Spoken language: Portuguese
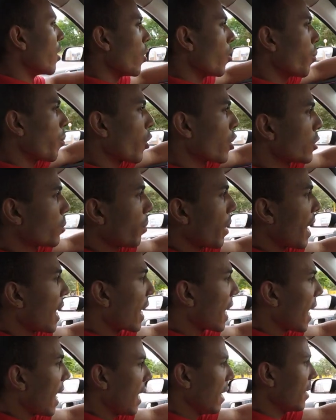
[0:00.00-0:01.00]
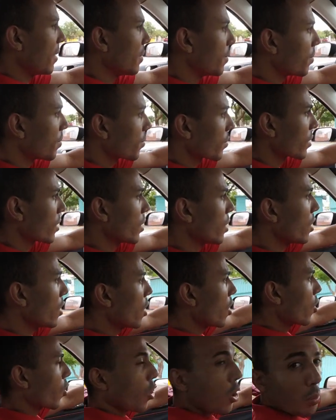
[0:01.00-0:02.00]
Não pode parar.
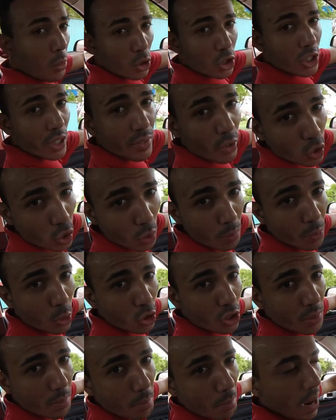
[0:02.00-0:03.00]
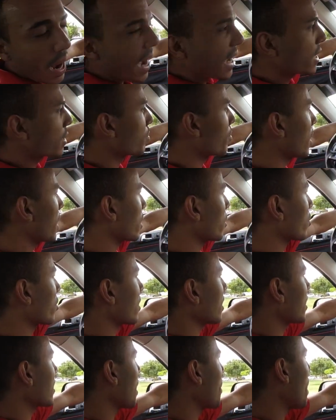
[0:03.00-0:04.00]
Combustível subiu demais, mano.
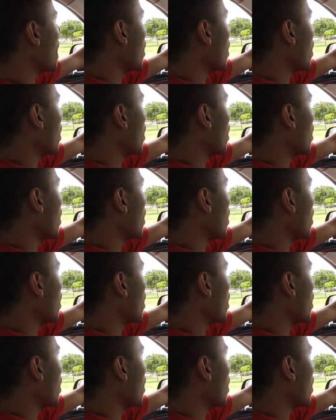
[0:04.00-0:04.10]
Você tá